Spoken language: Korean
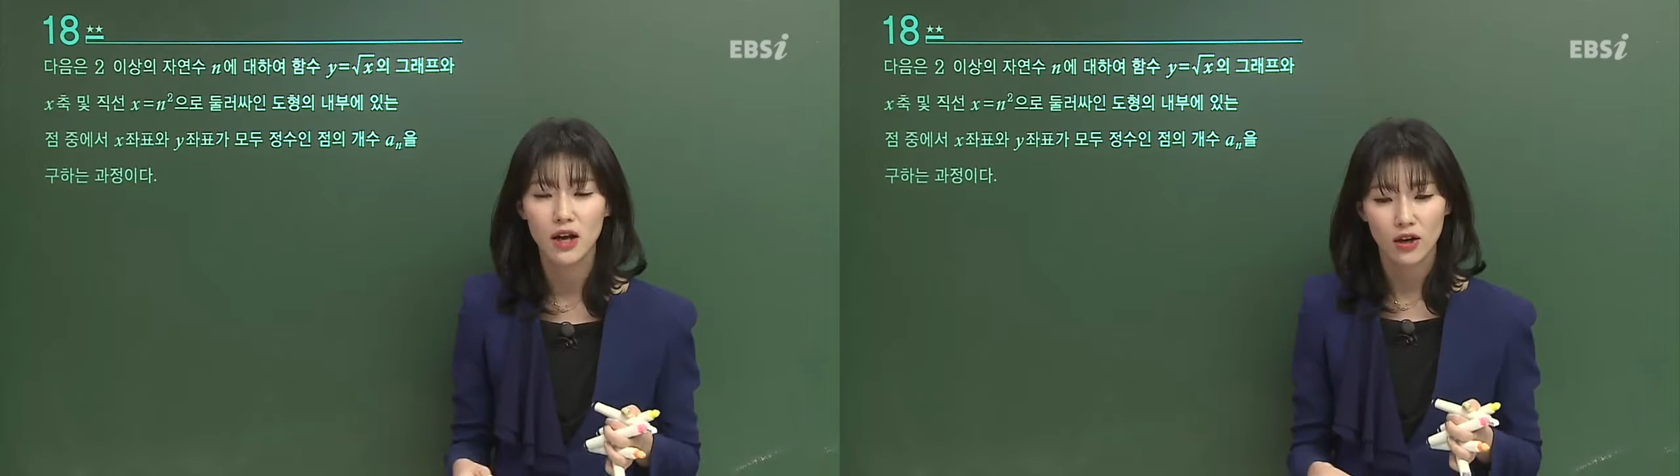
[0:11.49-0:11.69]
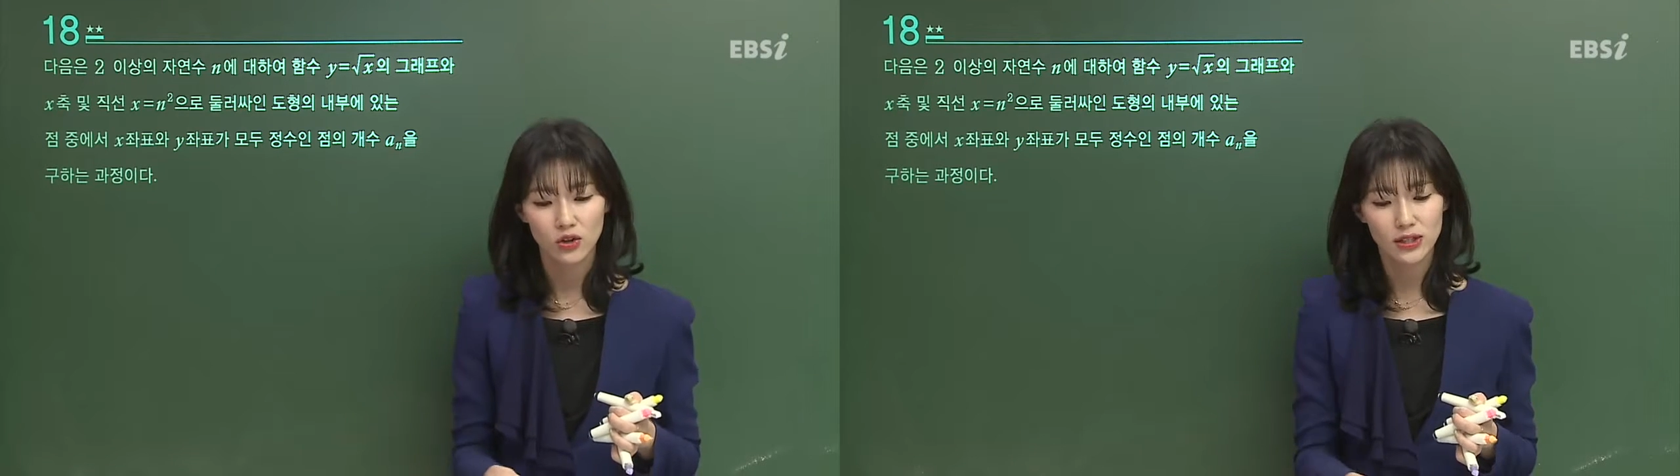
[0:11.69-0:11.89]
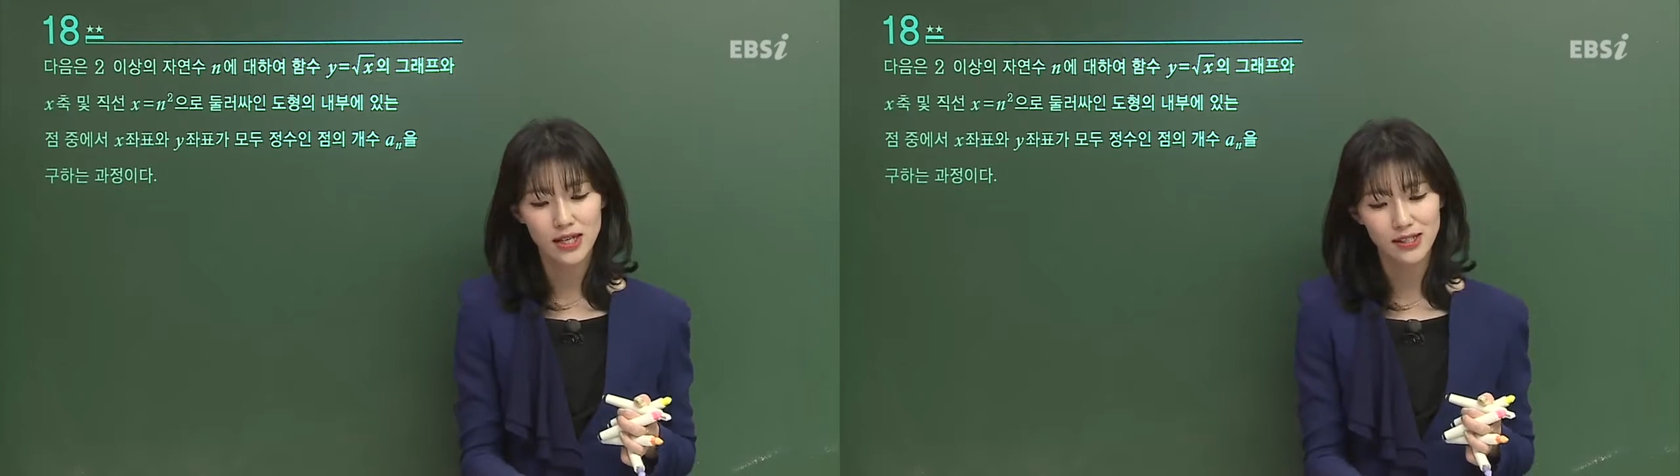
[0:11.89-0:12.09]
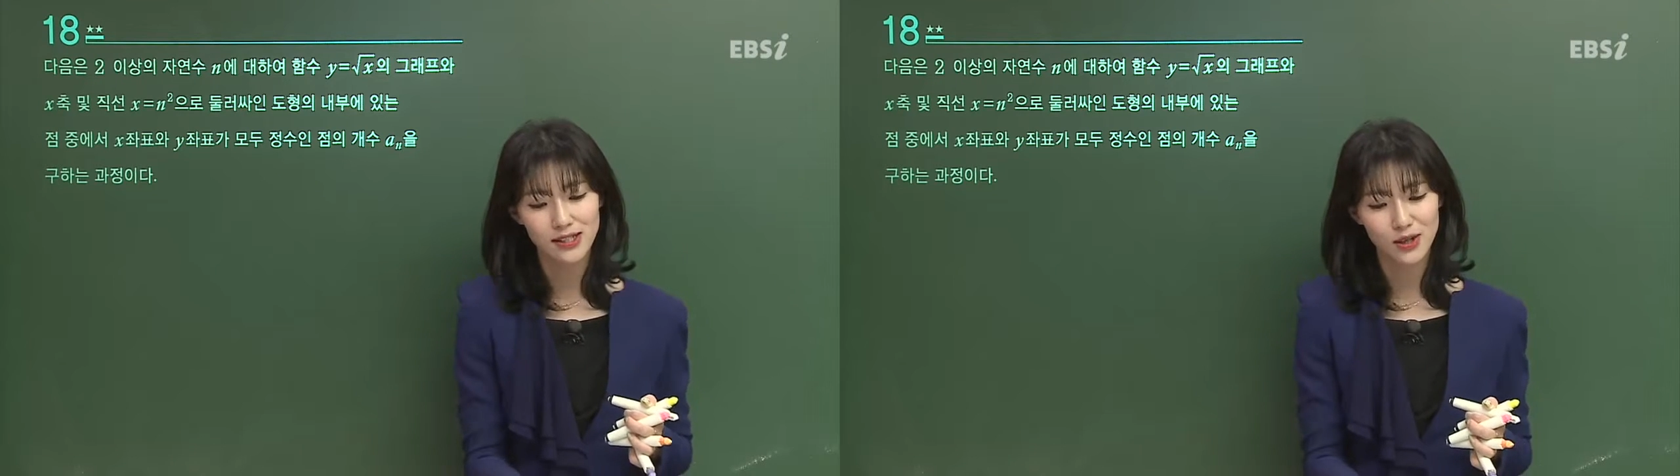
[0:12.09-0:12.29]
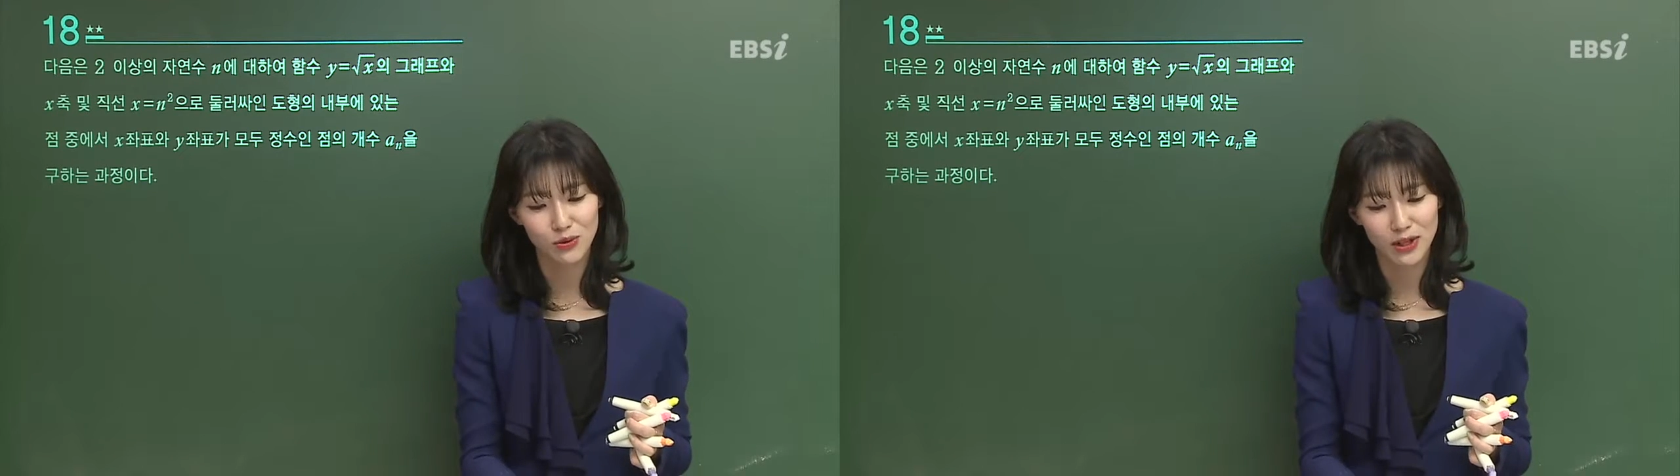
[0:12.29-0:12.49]
근데 사실
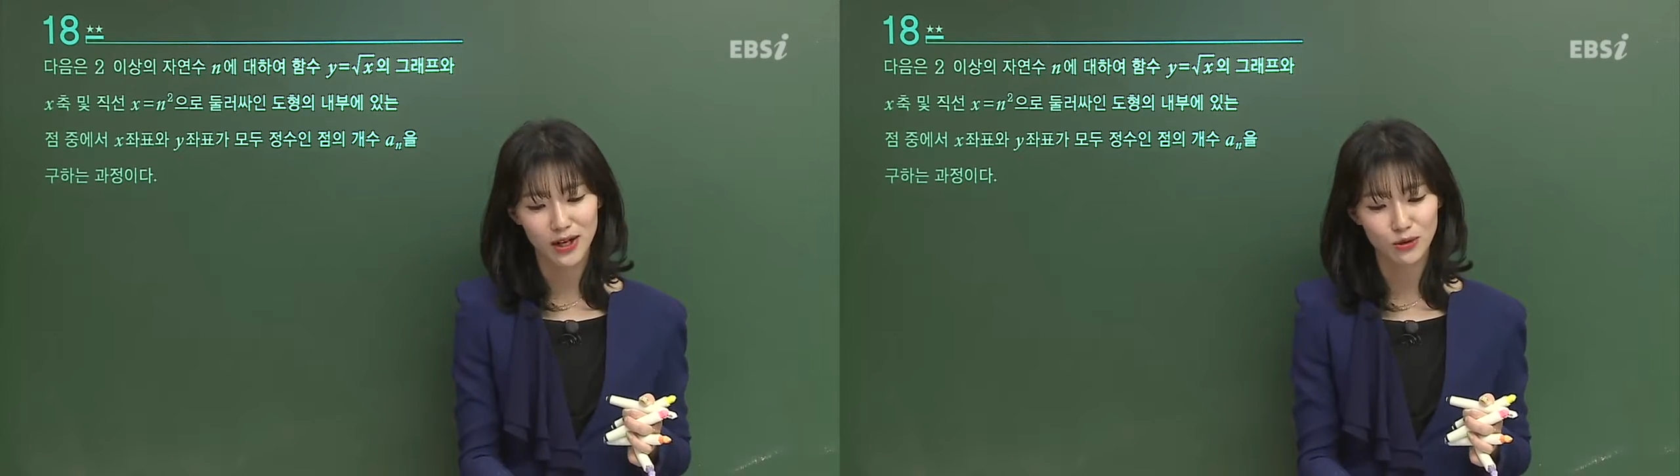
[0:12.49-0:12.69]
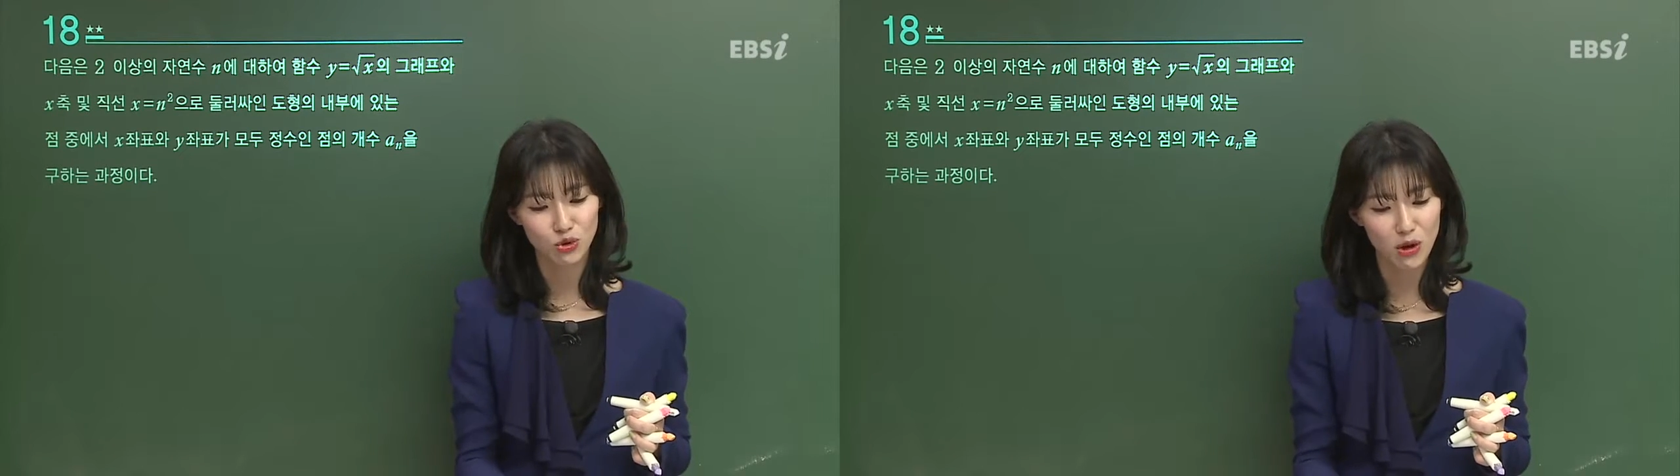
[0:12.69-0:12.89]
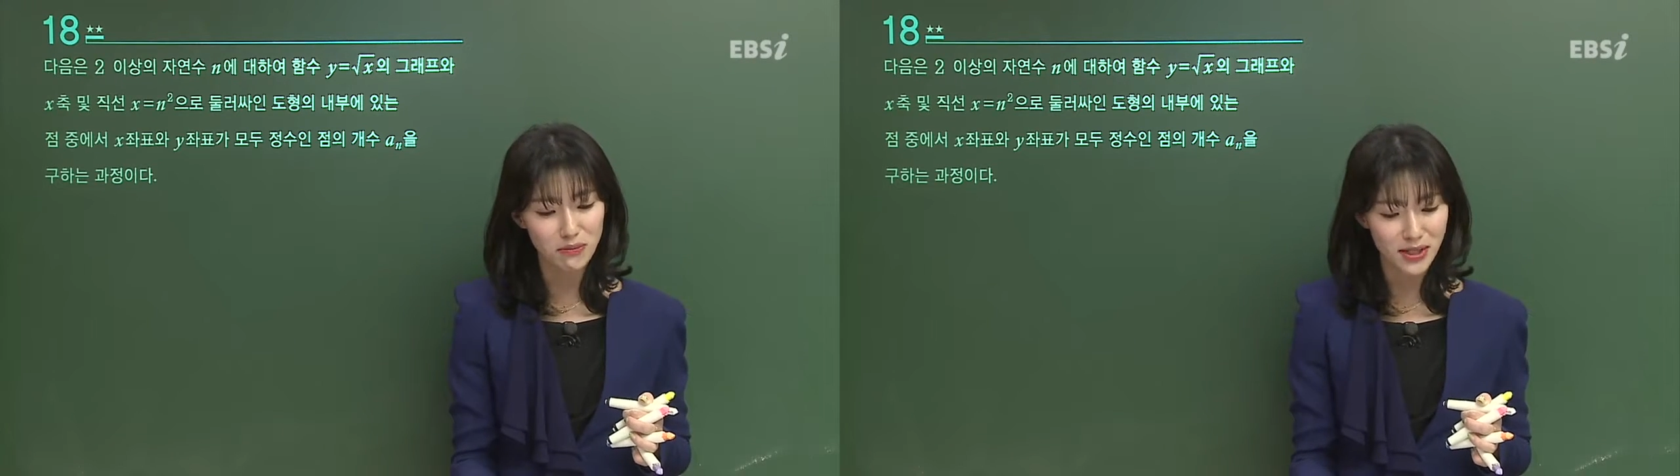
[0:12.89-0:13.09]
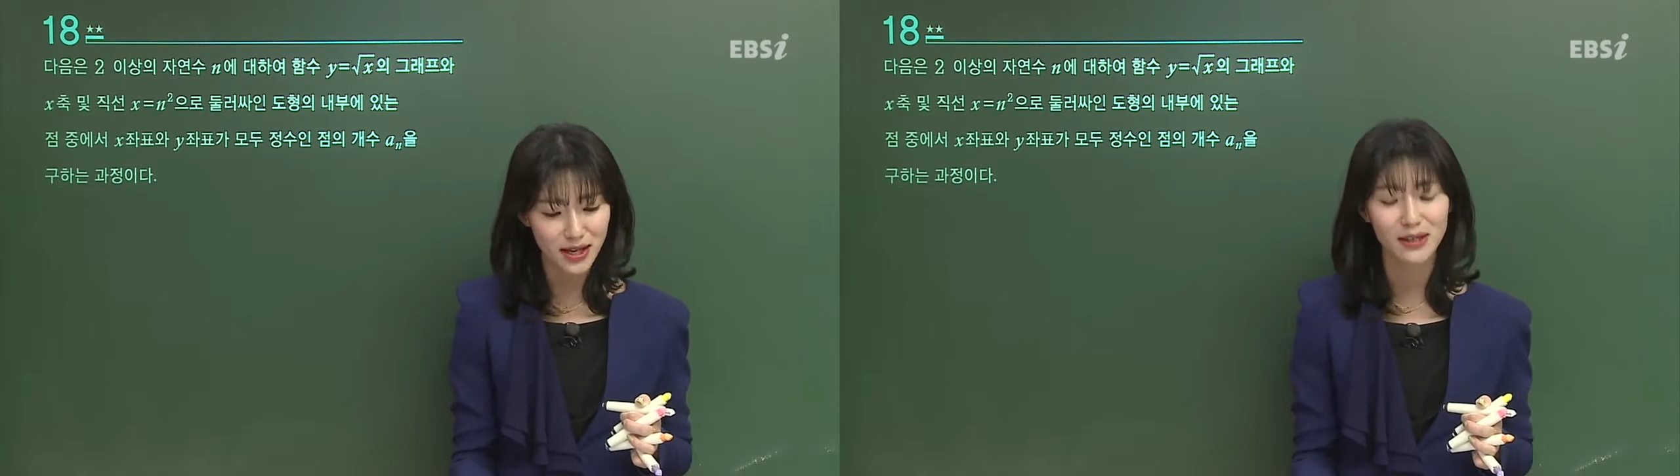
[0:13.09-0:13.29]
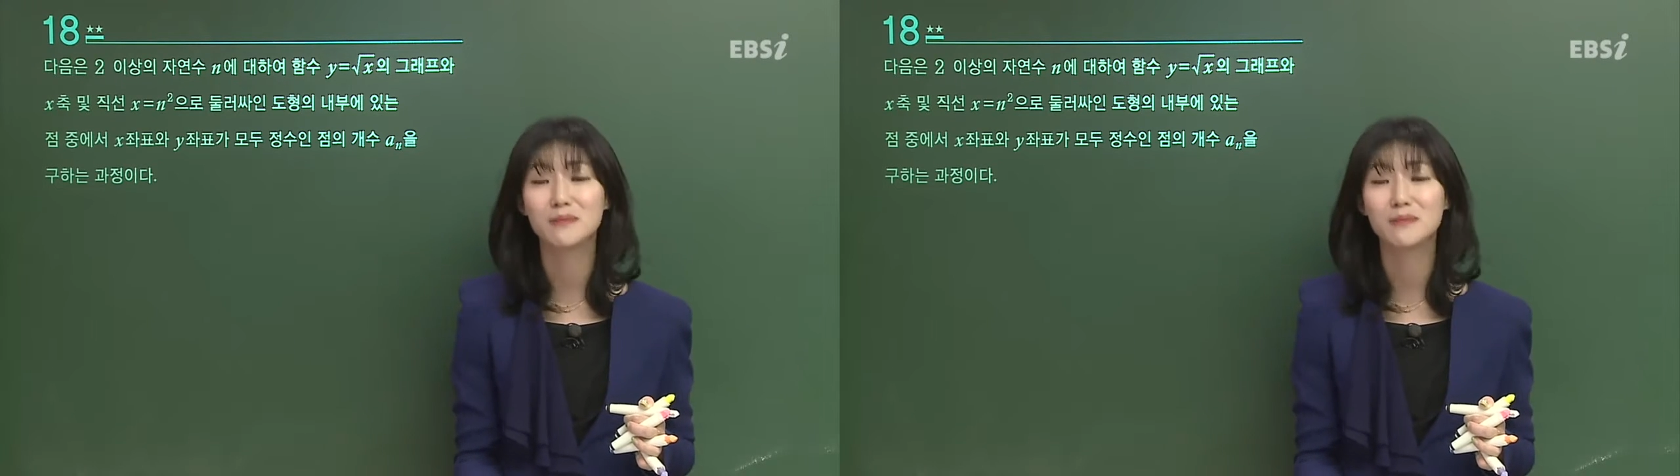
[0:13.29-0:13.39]
이제 우리가 수험생